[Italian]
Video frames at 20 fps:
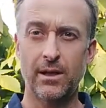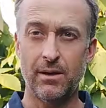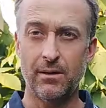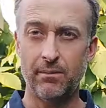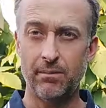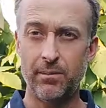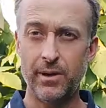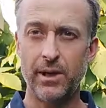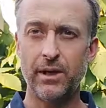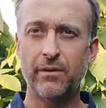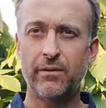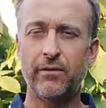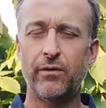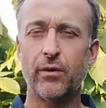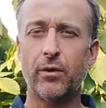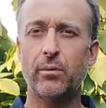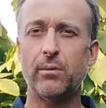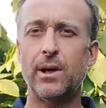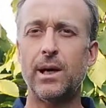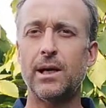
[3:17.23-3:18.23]
ben
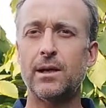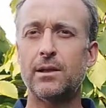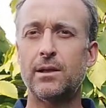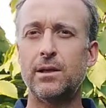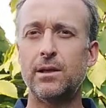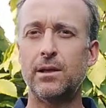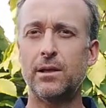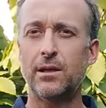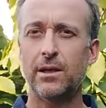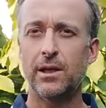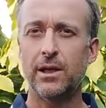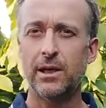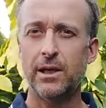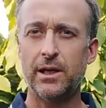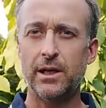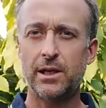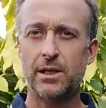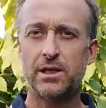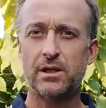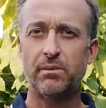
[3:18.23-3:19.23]
informati
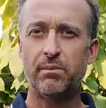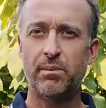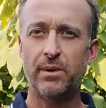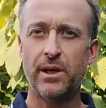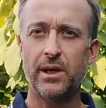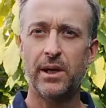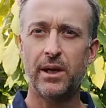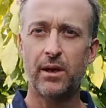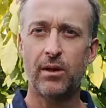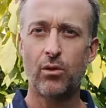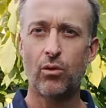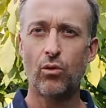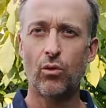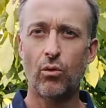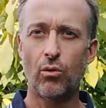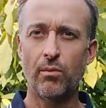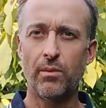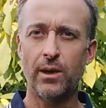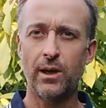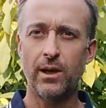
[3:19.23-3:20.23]
e sapere
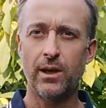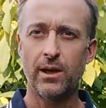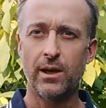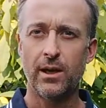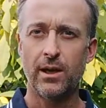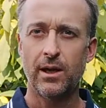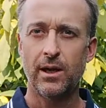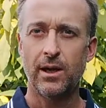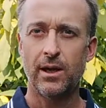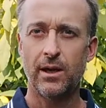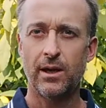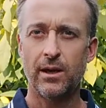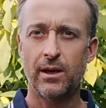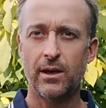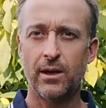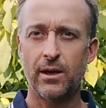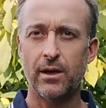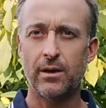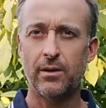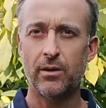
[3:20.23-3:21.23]
come
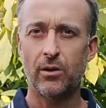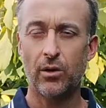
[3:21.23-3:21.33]
eh,